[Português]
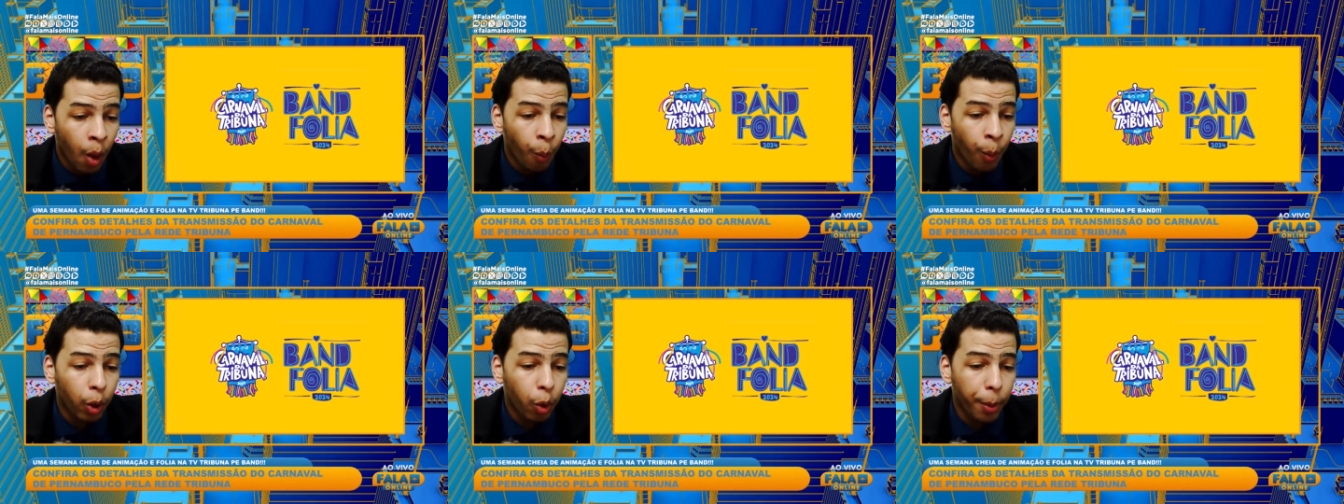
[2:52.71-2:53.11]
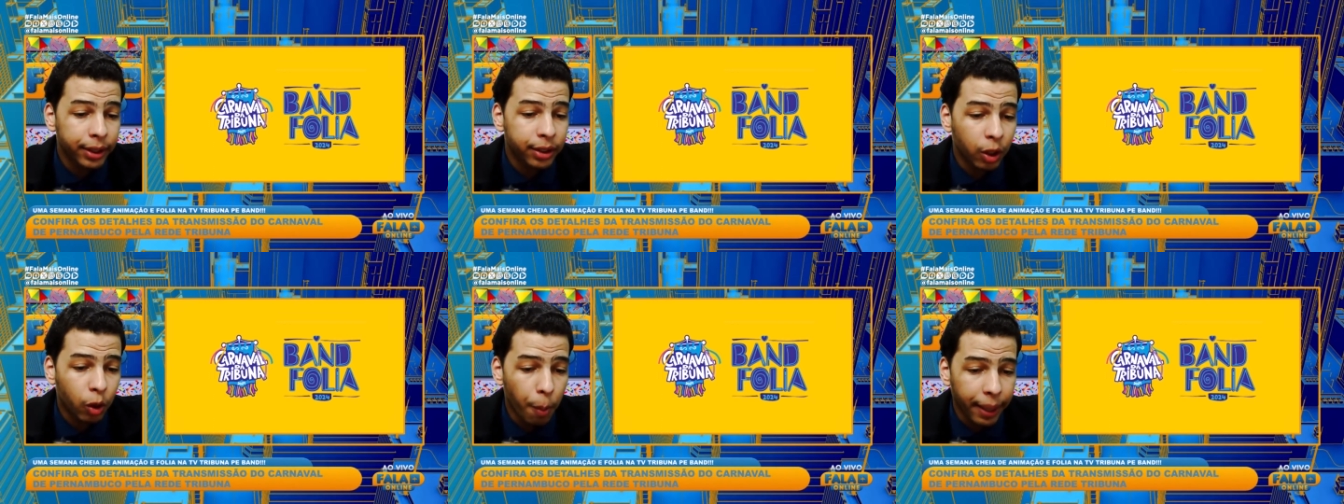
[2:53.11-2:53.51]
Uma
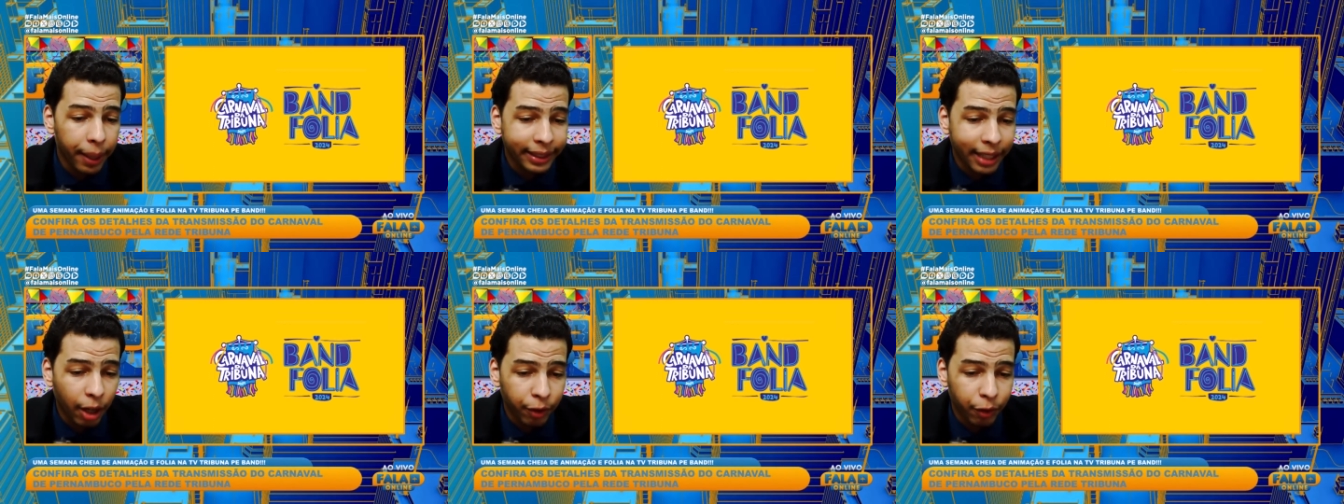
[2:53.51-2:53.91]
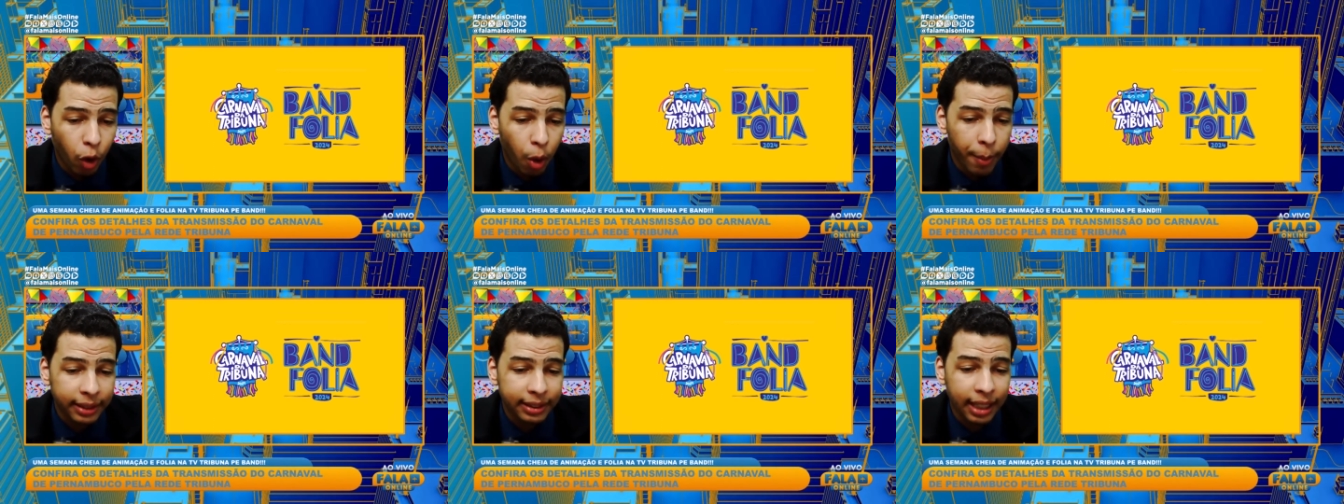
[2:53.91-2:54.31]
cobertura completa ao vivo
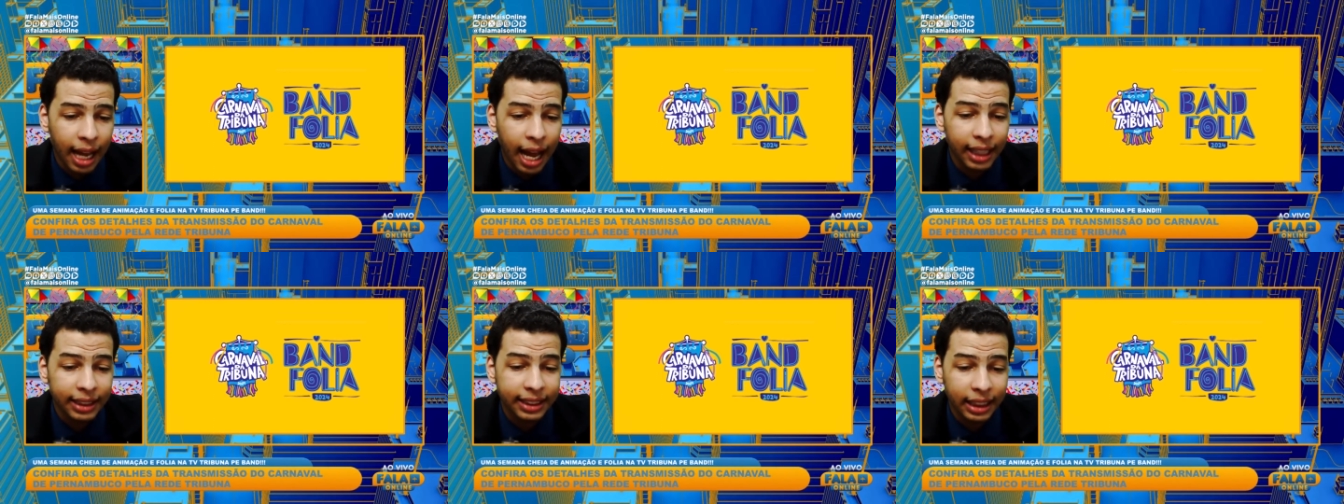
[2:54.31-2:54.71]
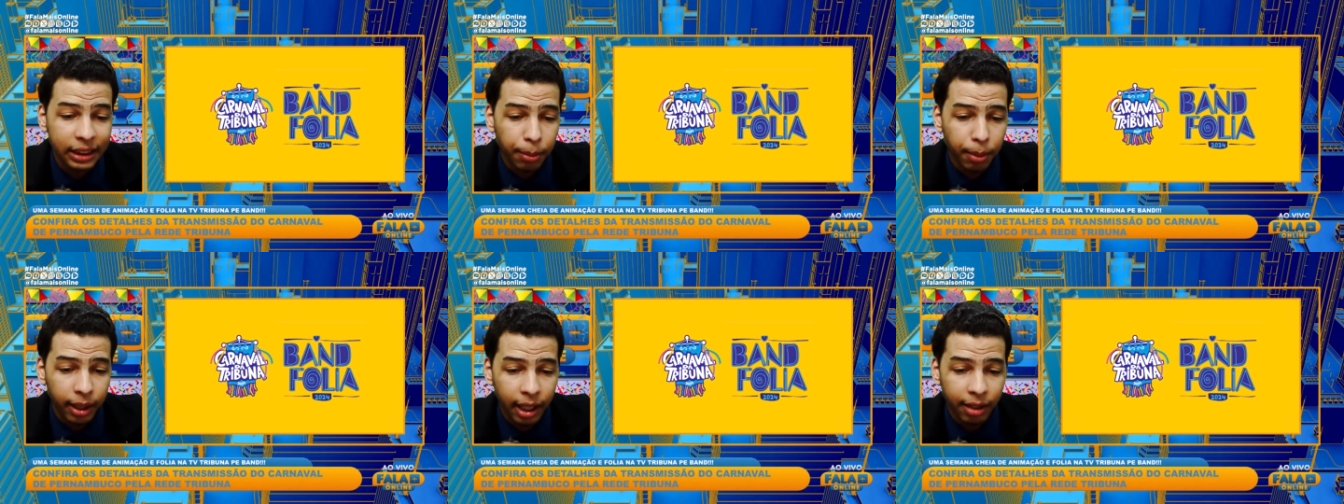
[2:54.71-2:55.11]
começa às 10
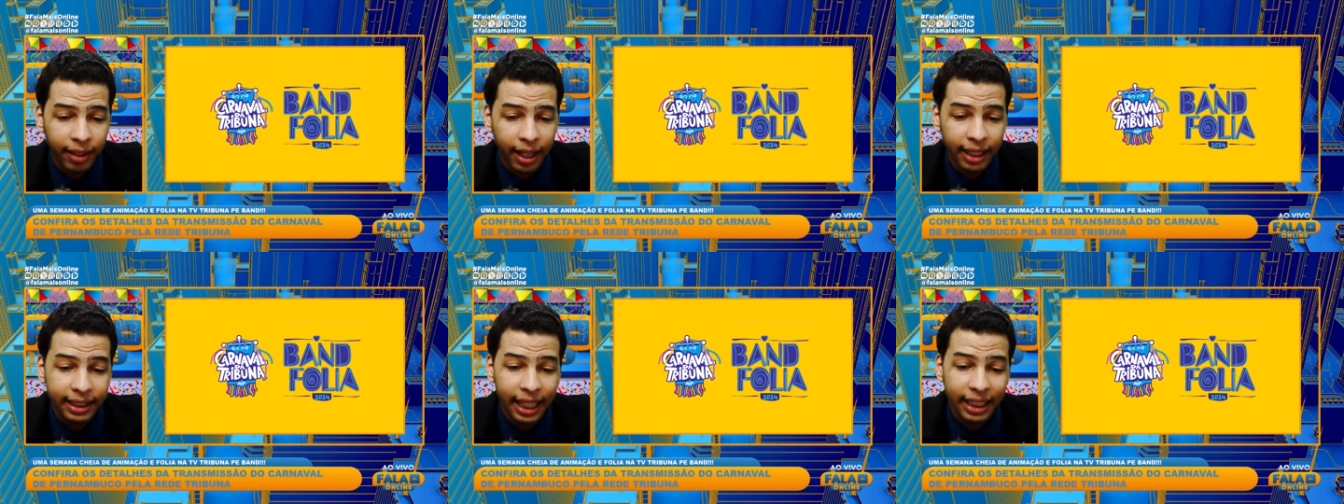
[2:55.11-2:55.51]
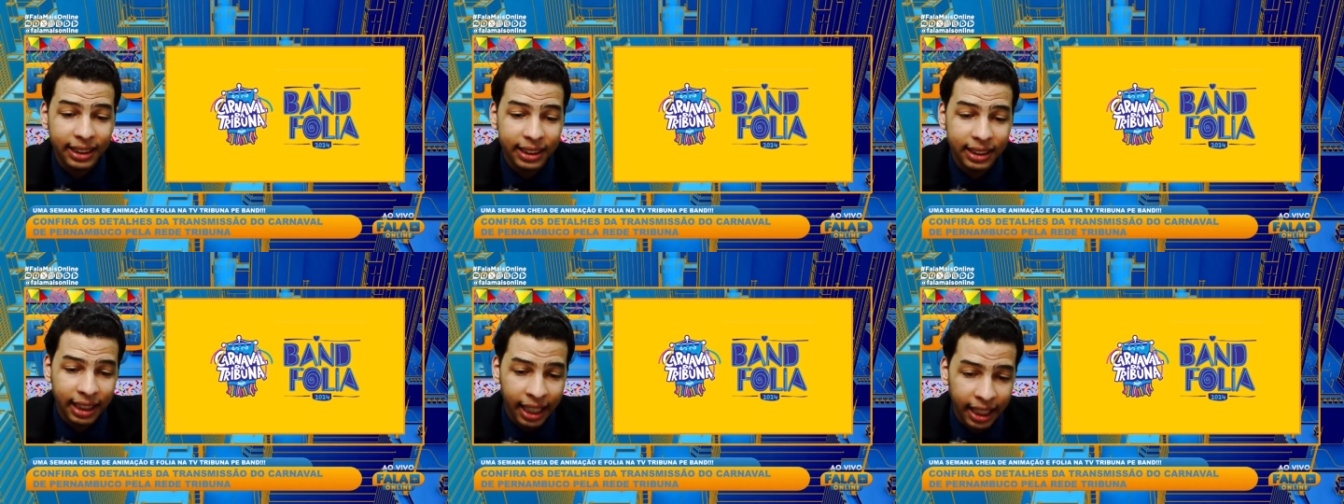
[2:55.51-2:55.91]
da manhã e vai até
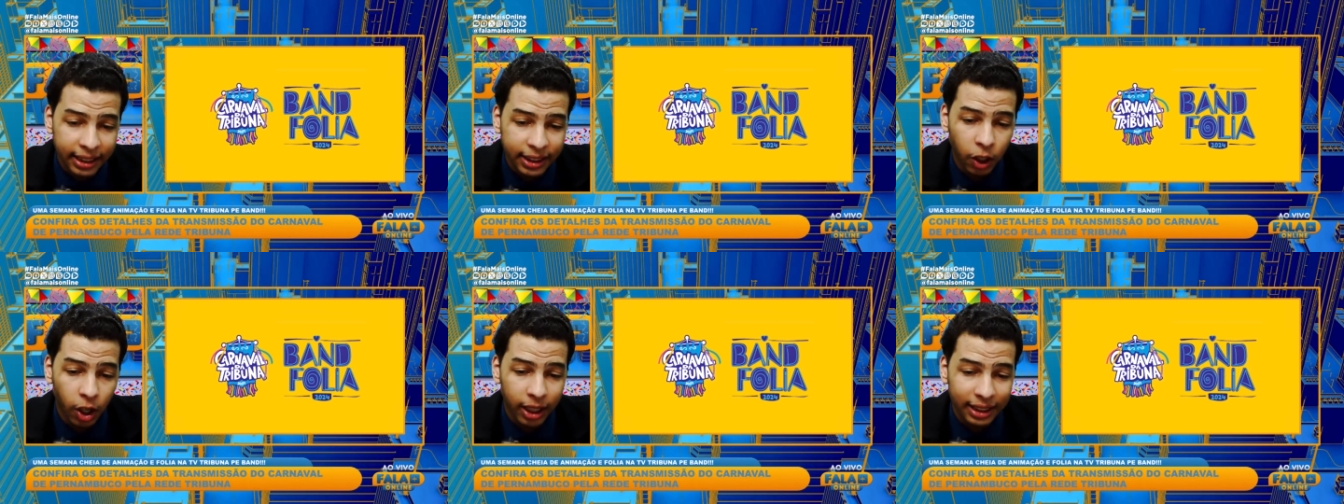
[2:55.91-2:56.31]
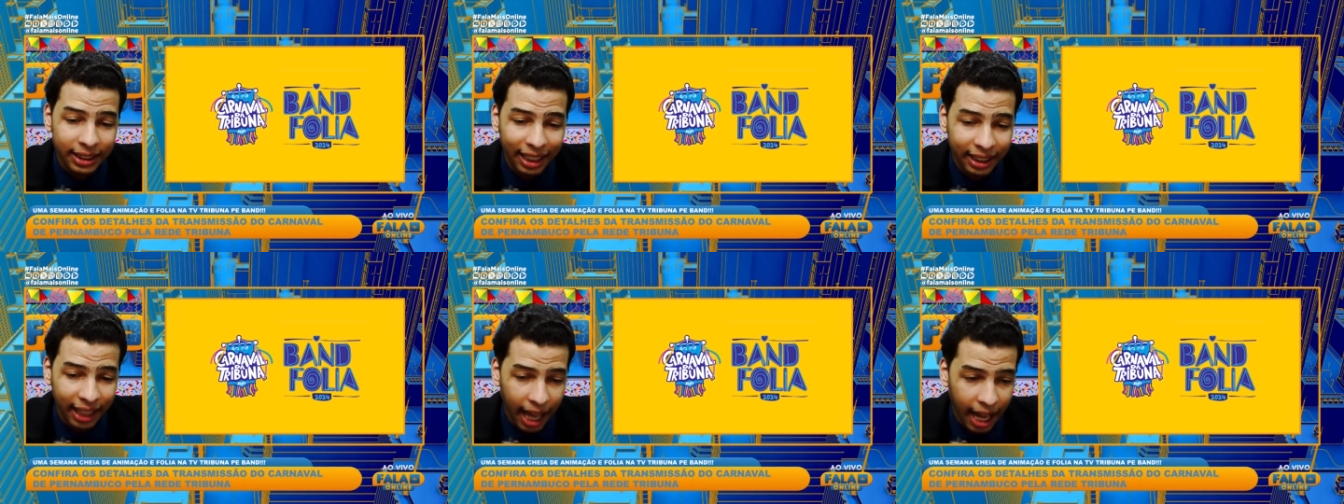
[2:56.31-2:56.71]
às 13 horas
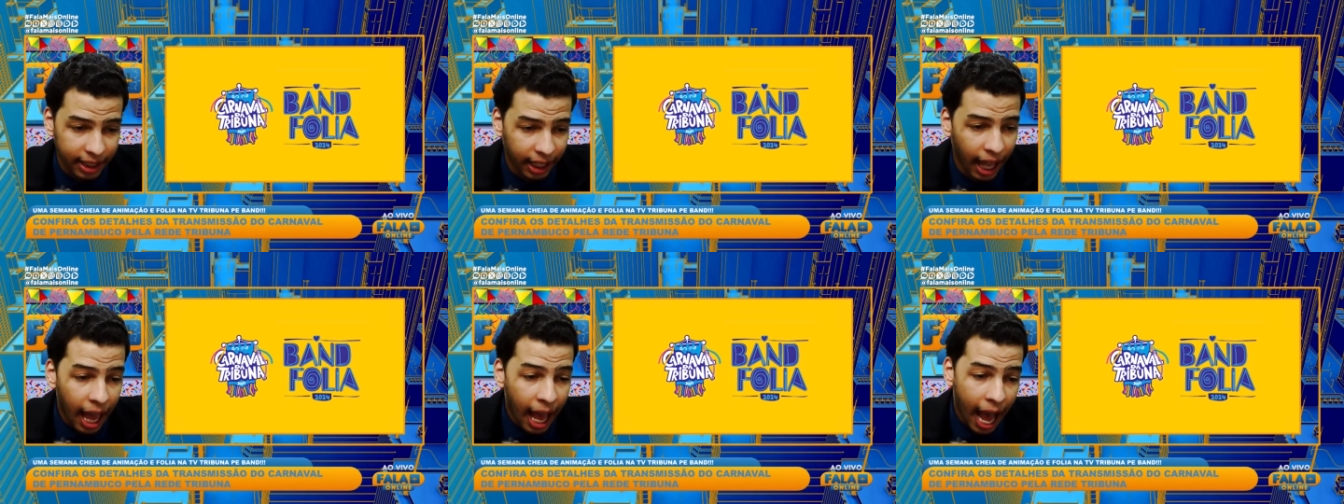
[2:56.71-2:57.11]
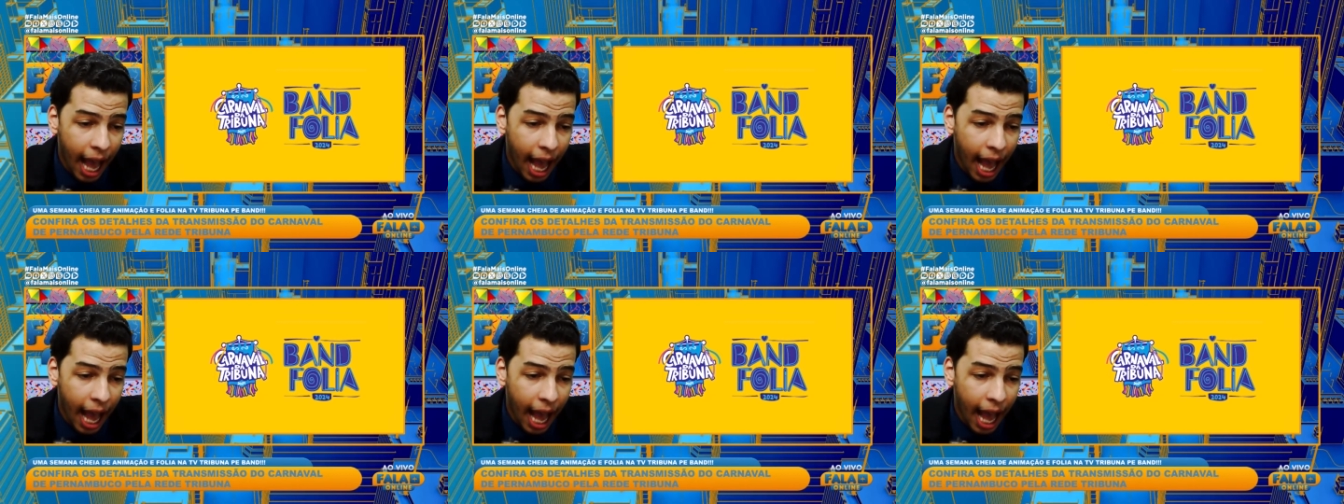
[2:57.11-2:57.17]
da tarde.